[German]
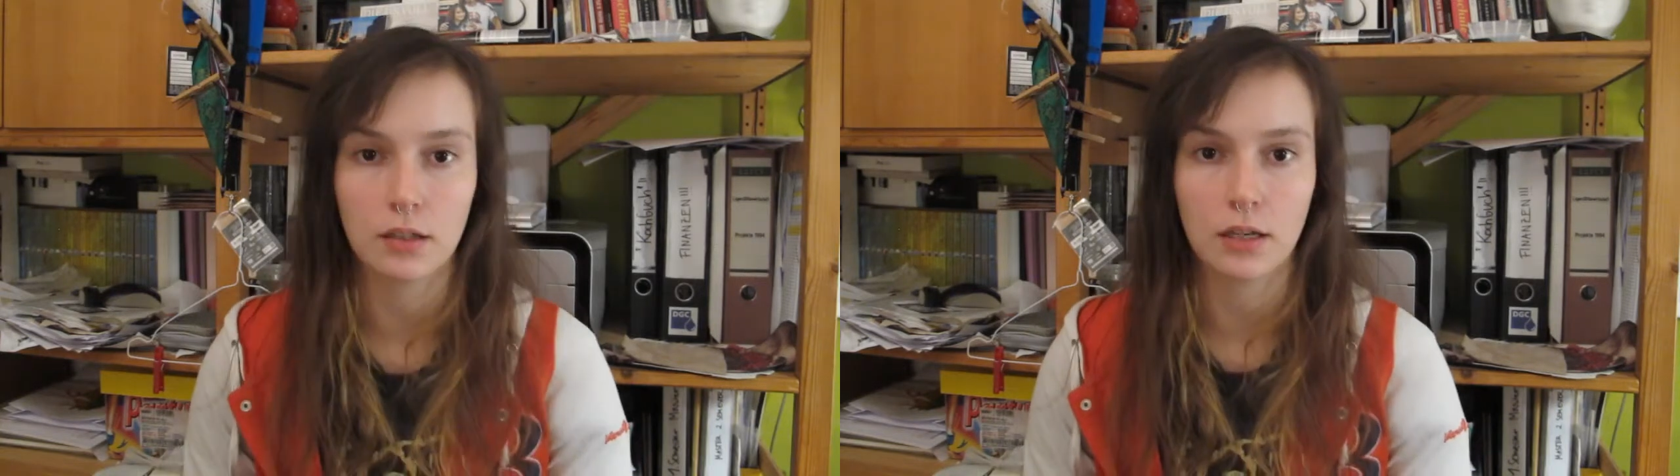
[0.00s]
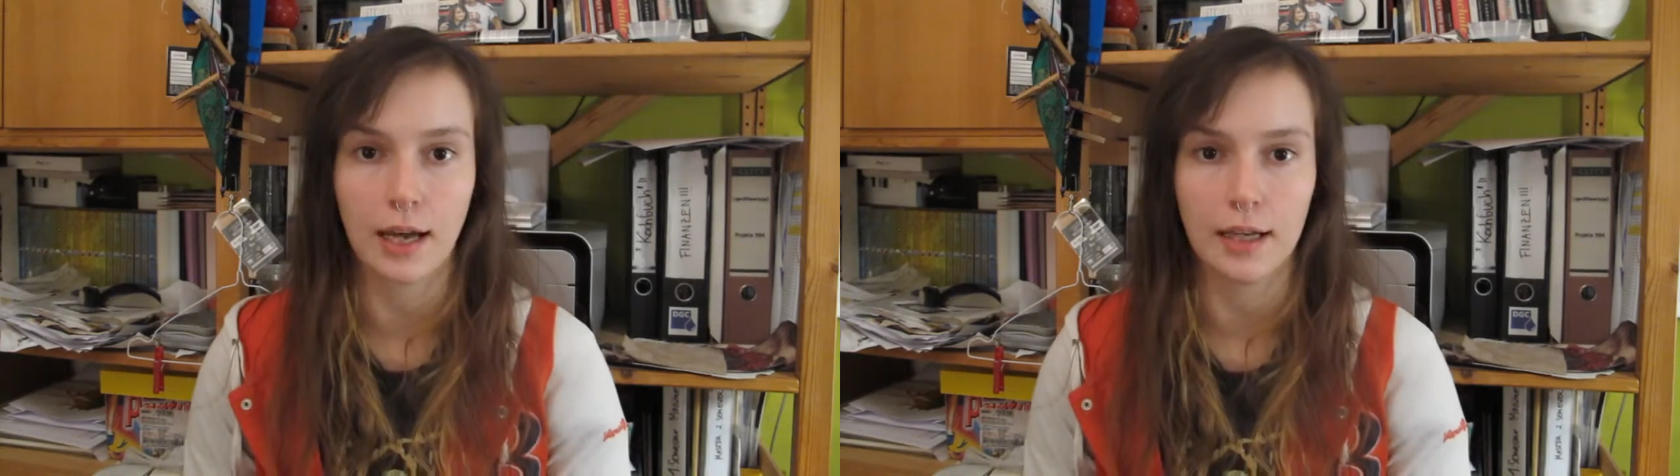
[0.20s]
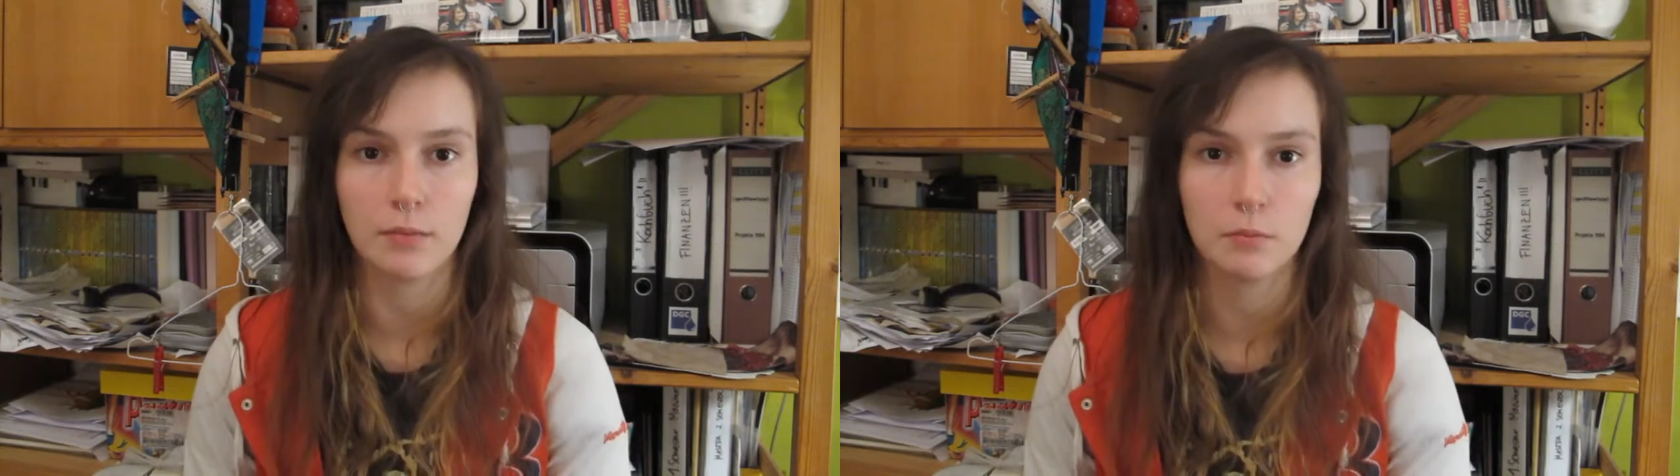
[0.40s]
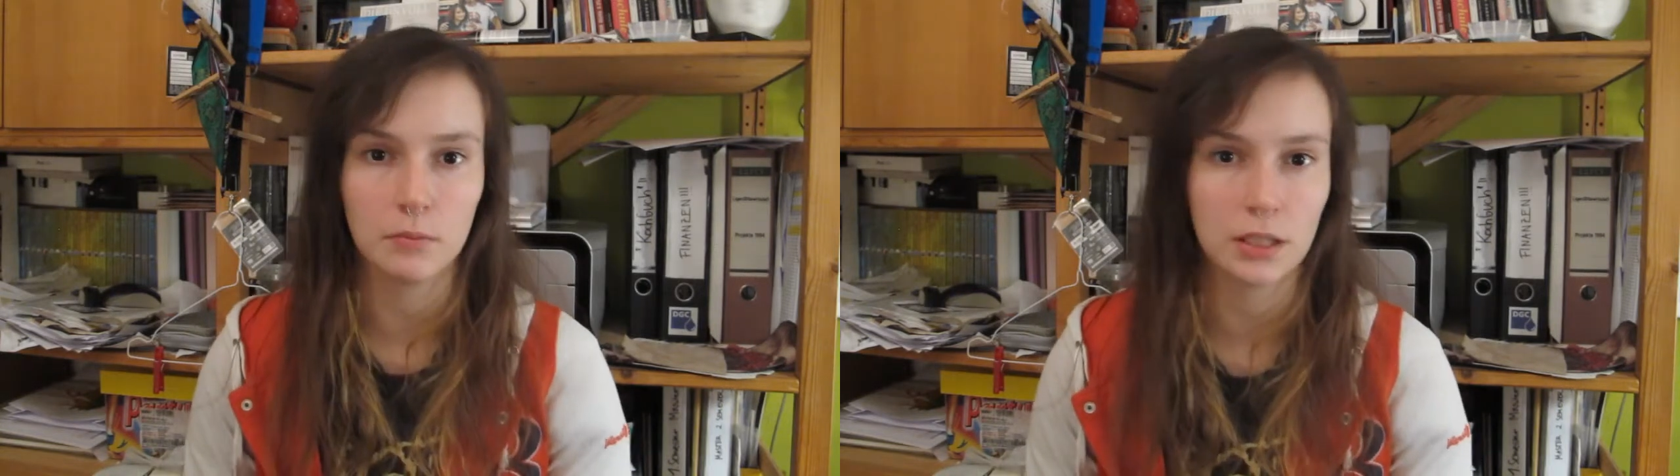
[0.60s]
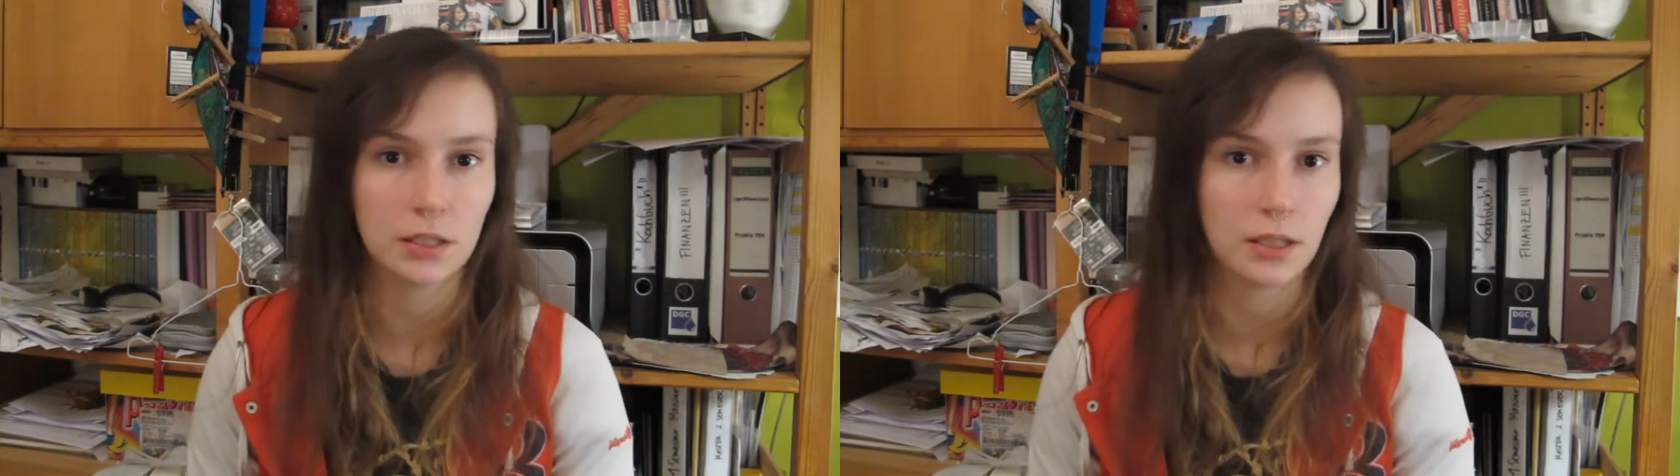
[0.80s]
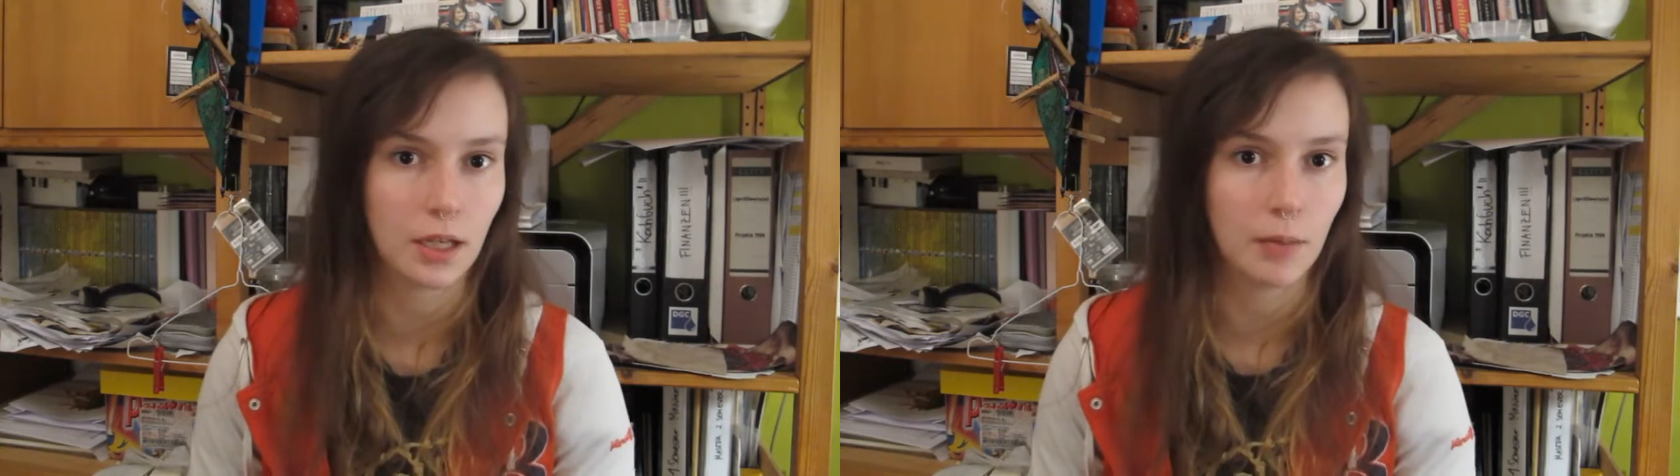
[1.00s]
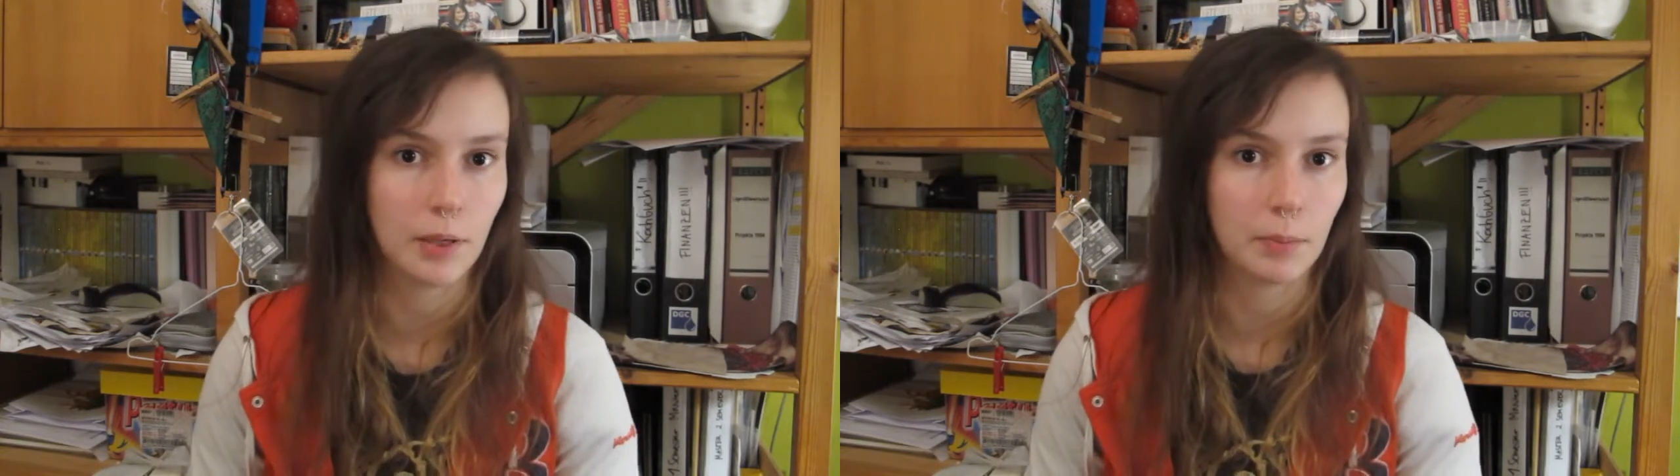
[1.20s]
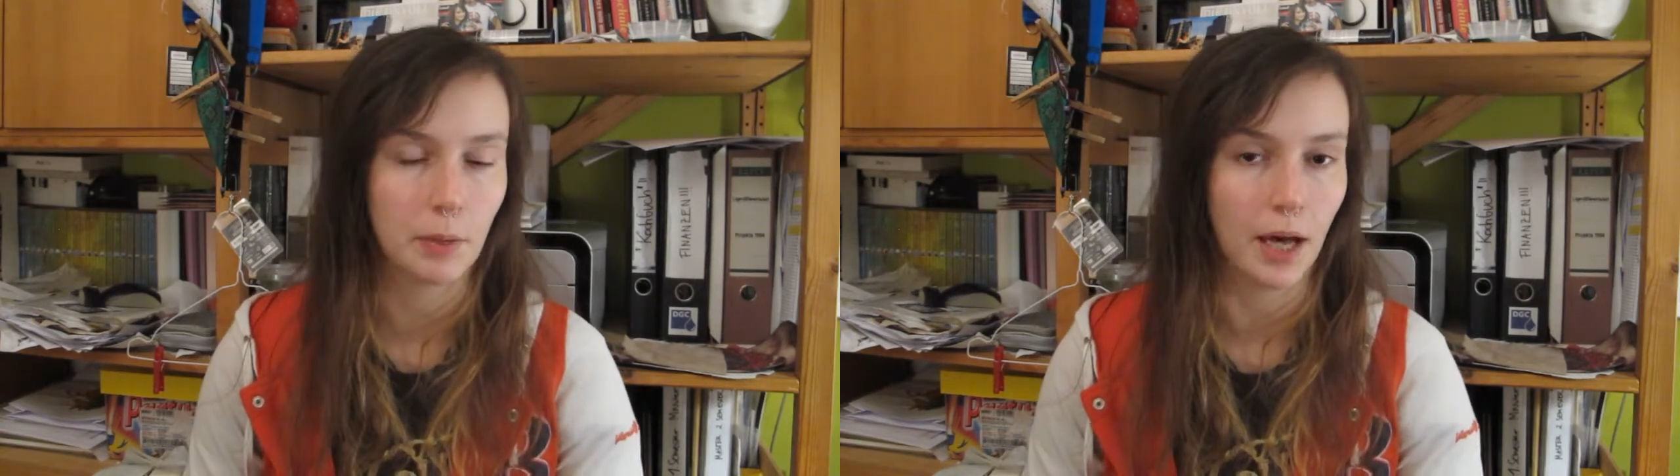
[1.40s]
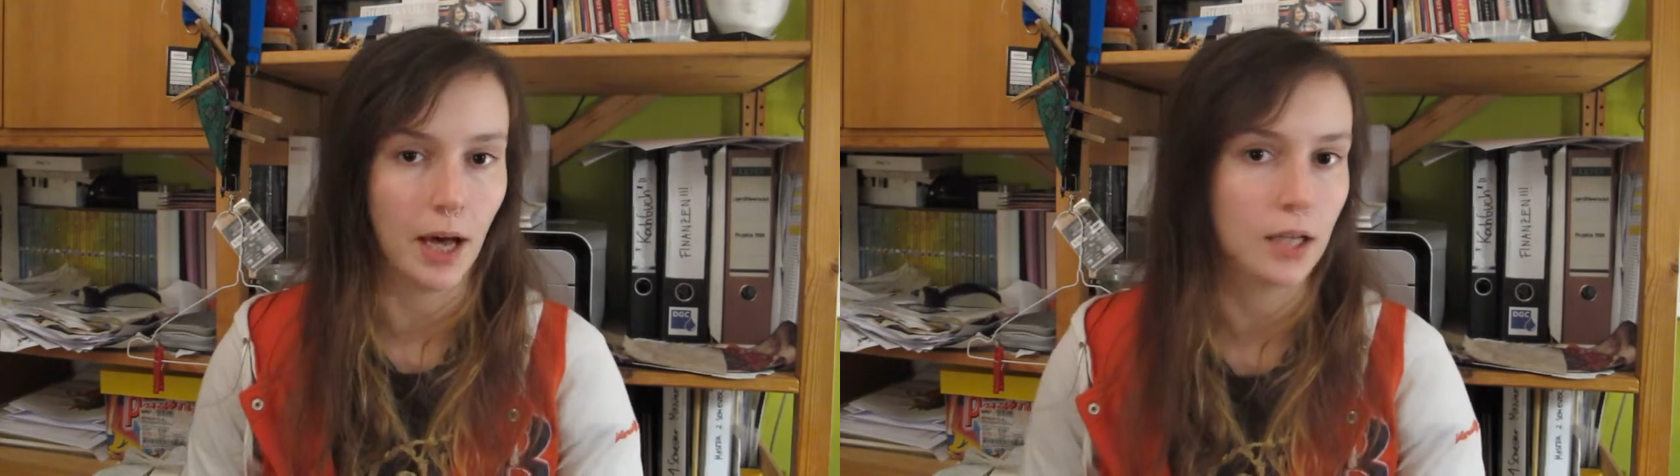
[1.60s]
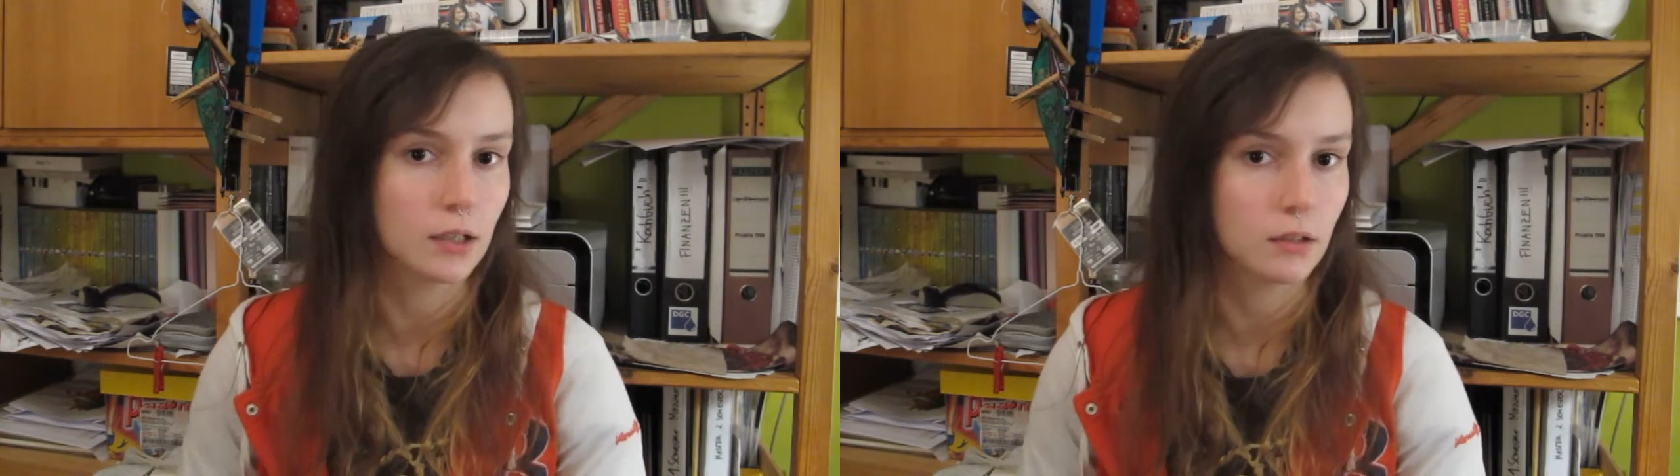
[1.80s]
kann mich da jemand
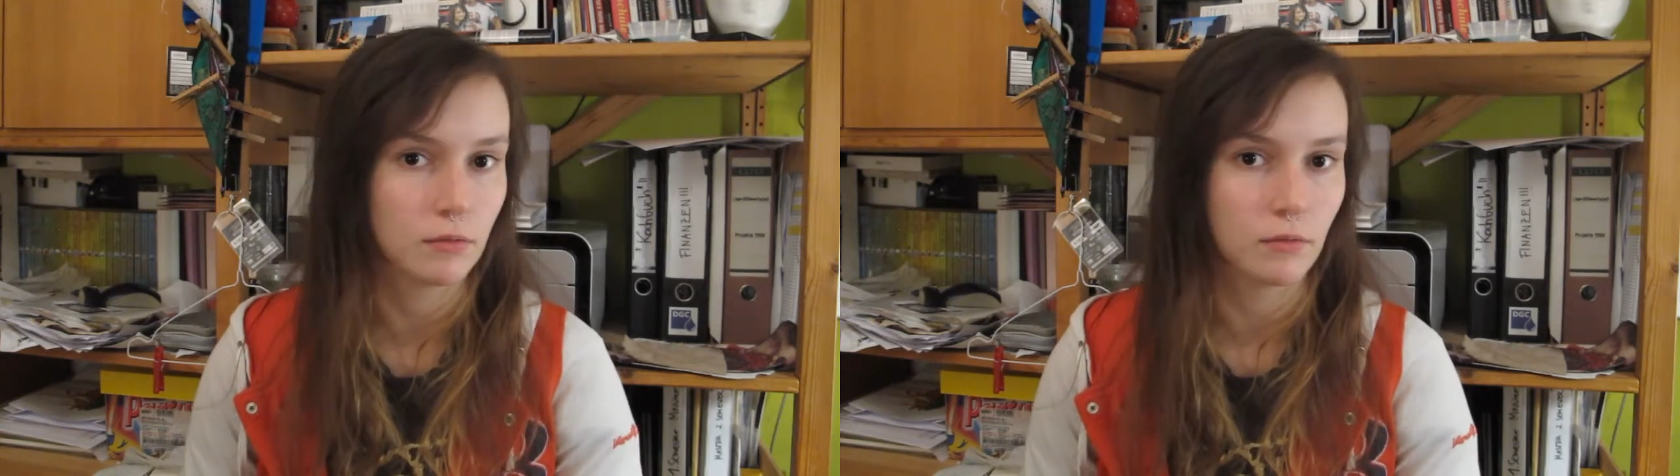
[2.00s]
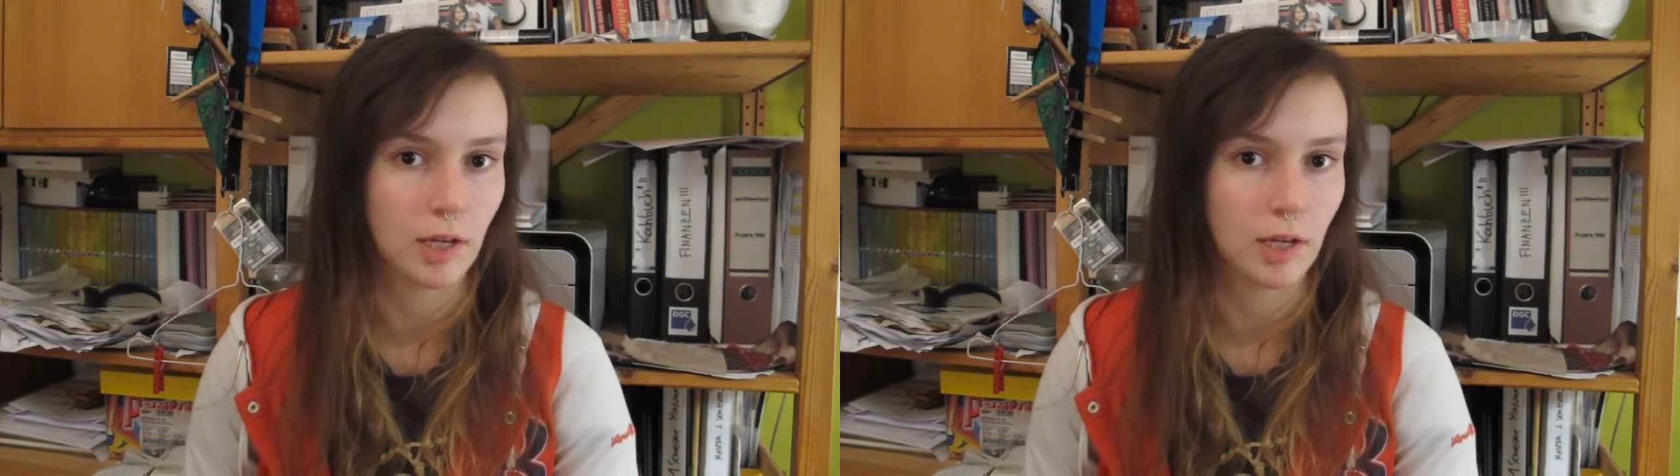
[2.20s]
beraten?